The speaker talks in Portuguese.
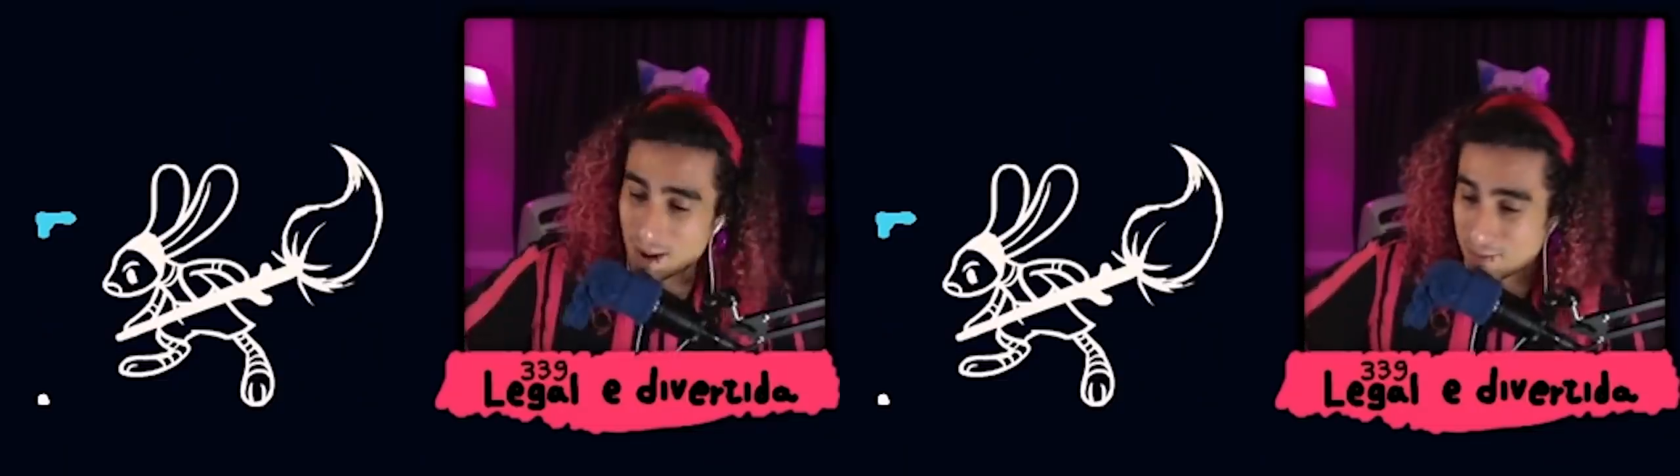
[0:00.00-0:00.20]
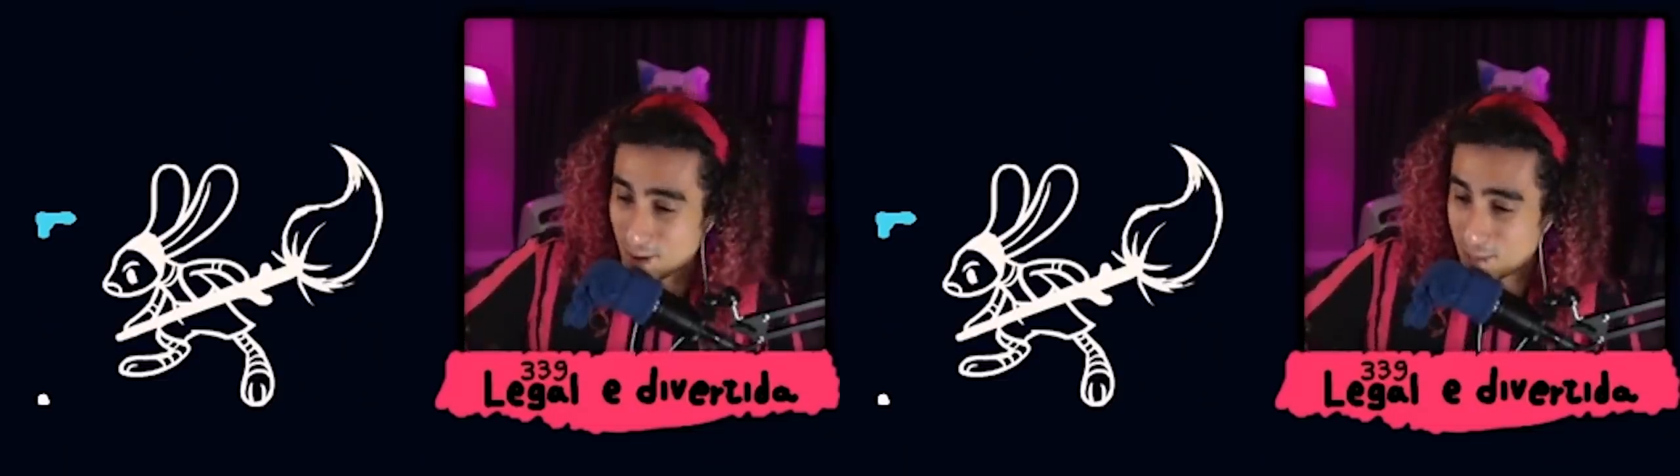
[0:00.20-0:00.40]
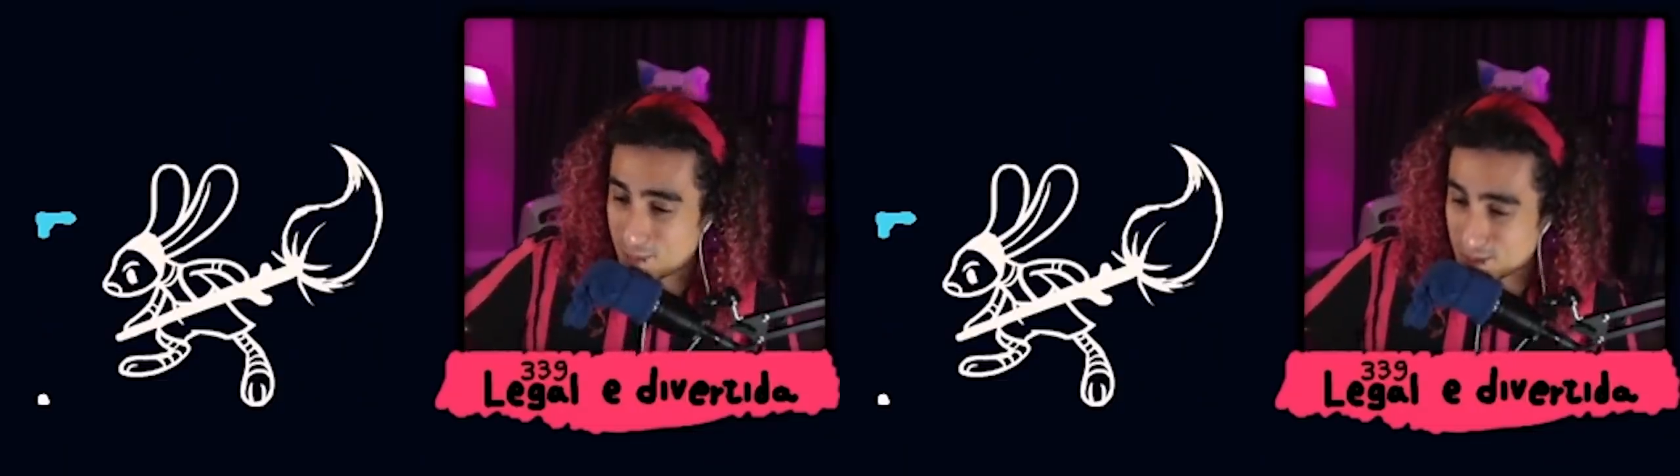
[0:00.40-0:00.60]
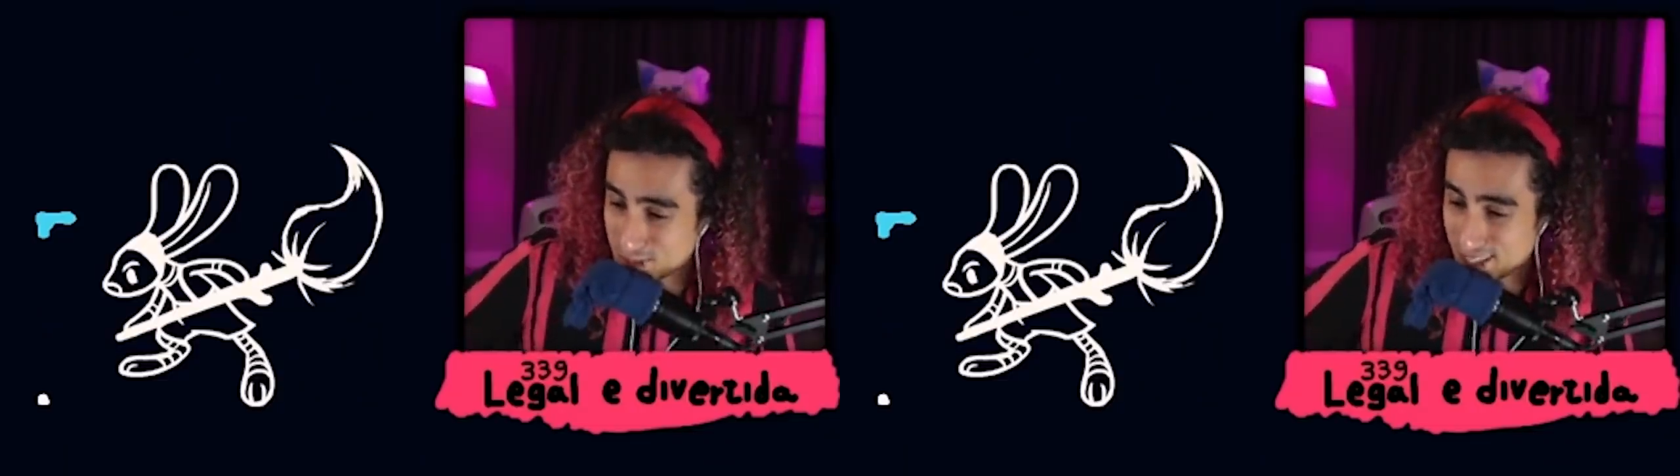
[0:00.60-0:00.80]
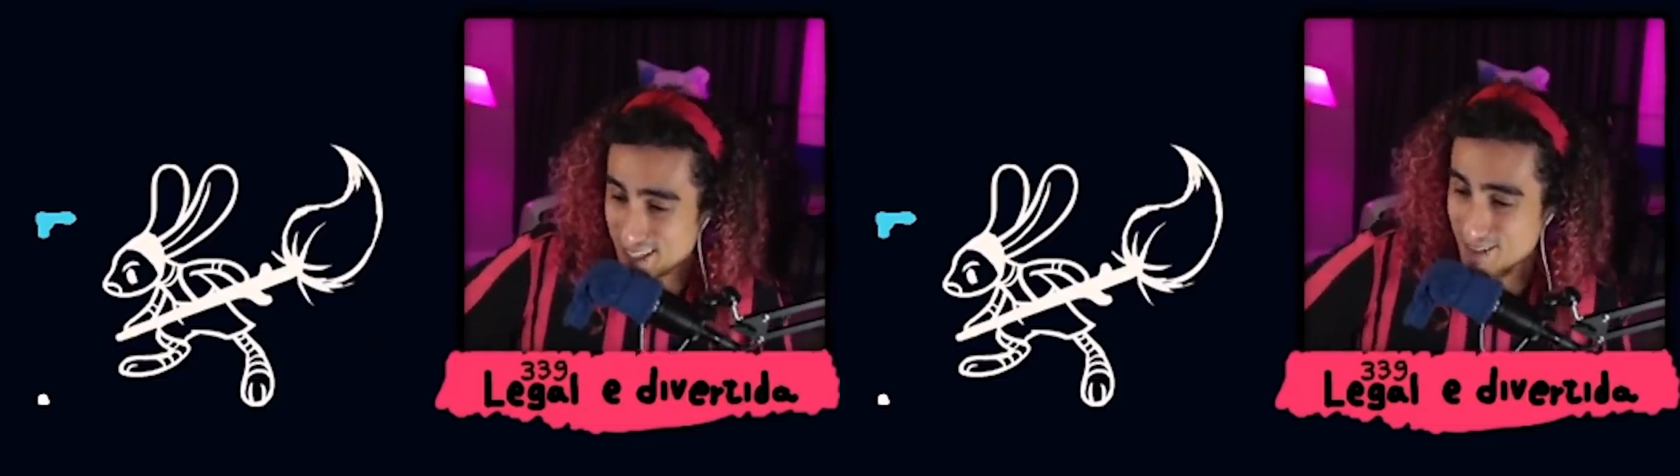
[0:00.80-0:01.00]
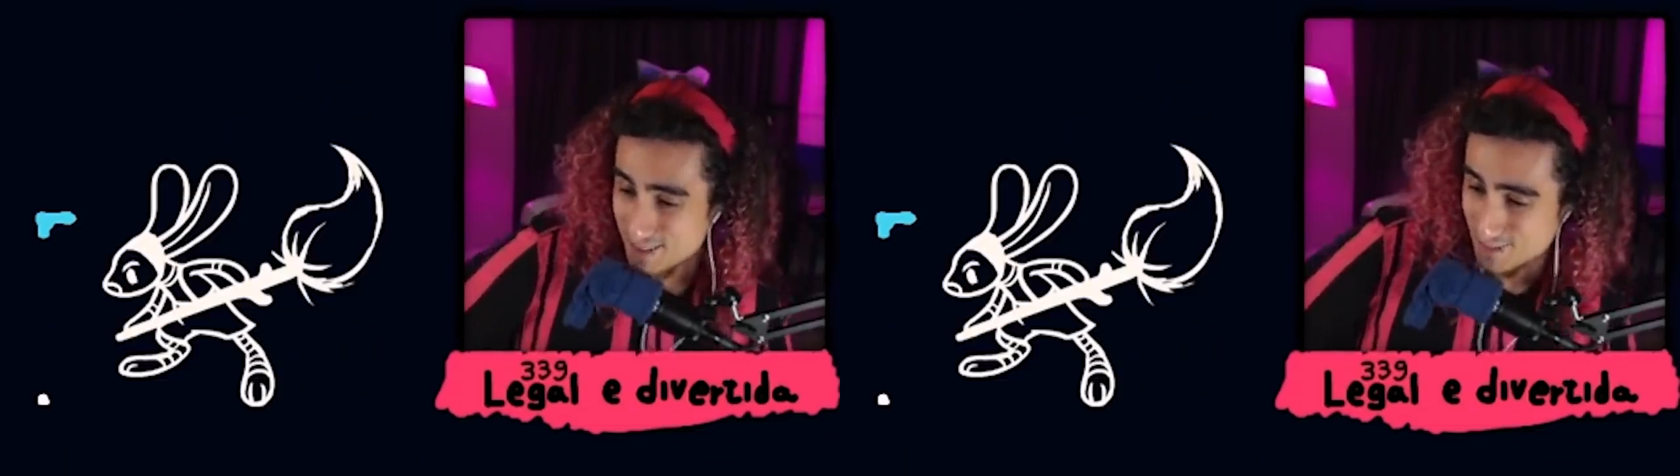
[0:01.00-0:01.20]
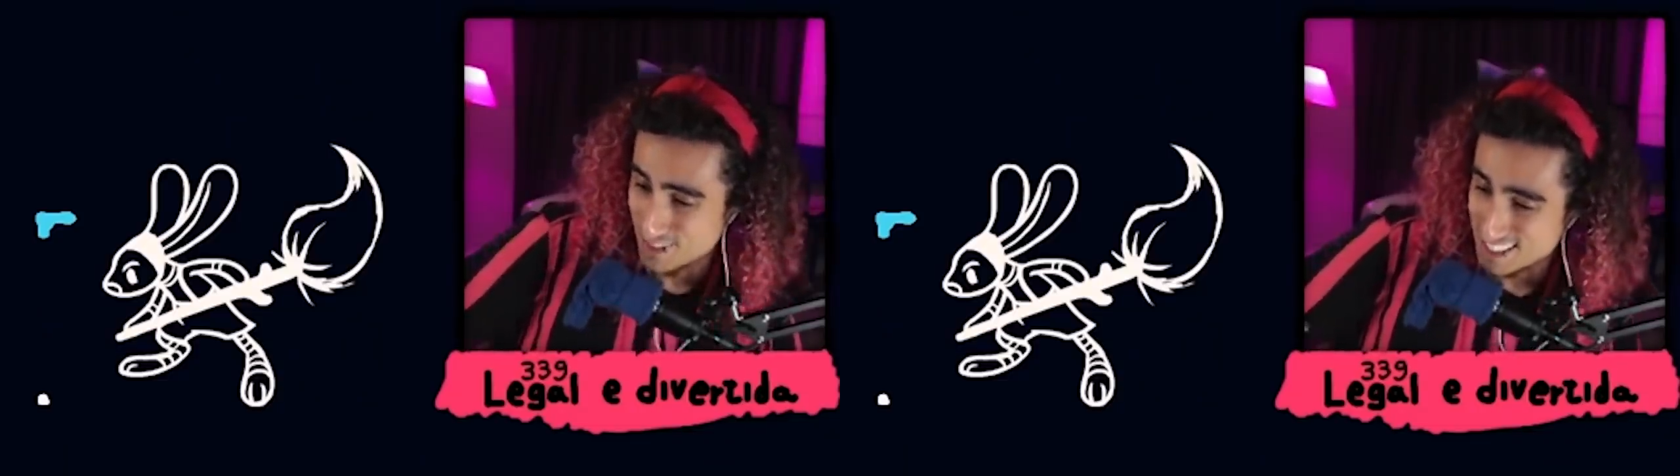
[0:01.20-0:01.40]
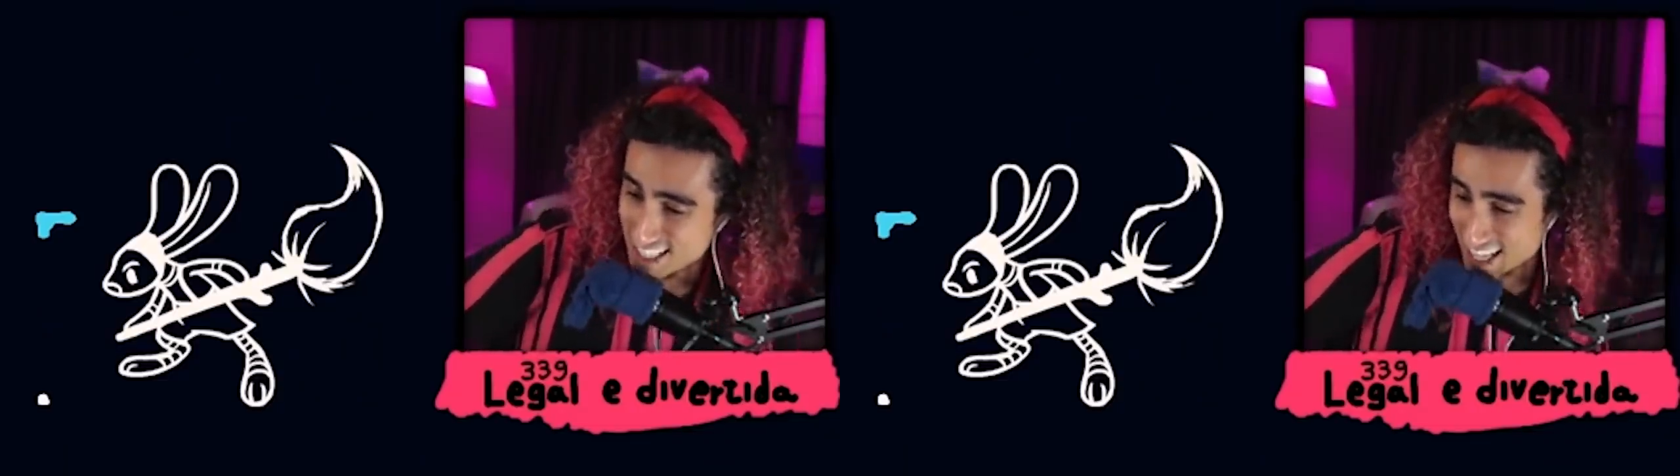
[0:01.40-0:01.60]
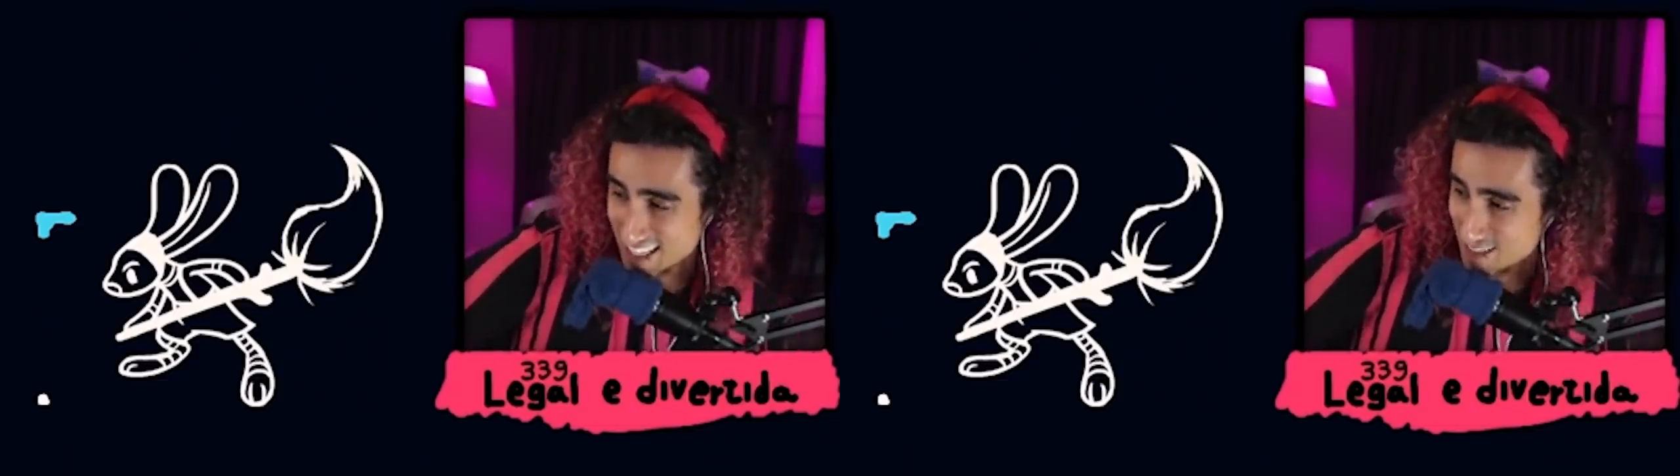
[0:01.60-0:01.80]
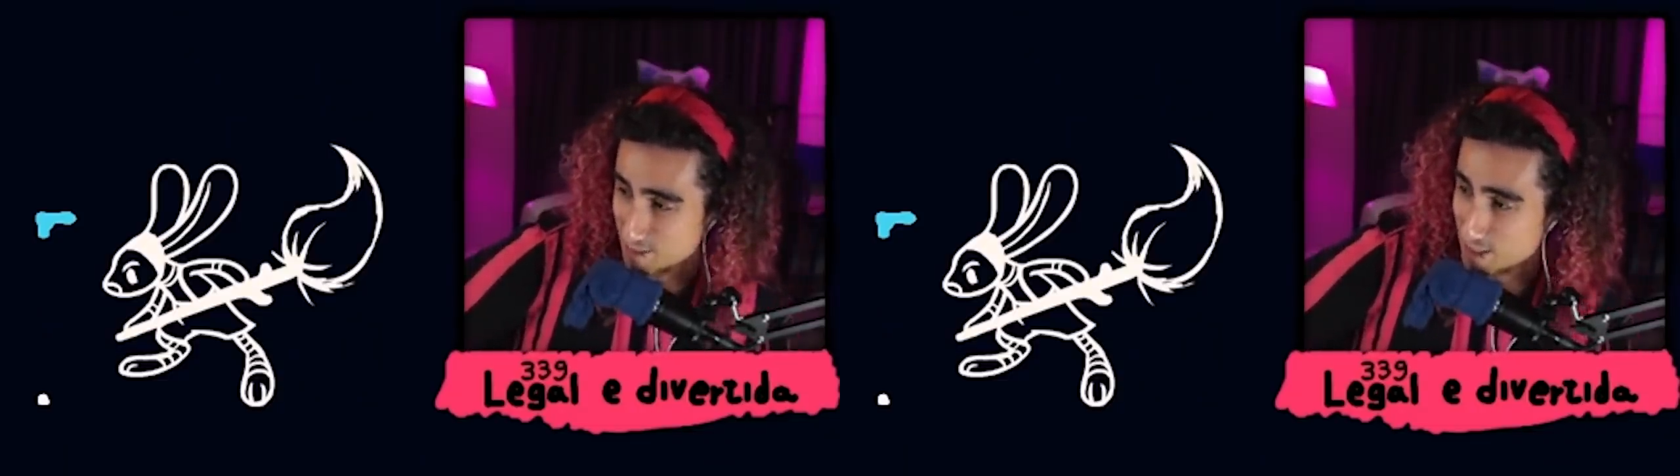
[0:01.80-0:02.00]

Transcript: Pô, Felps, o quê? Eu não fiz nada,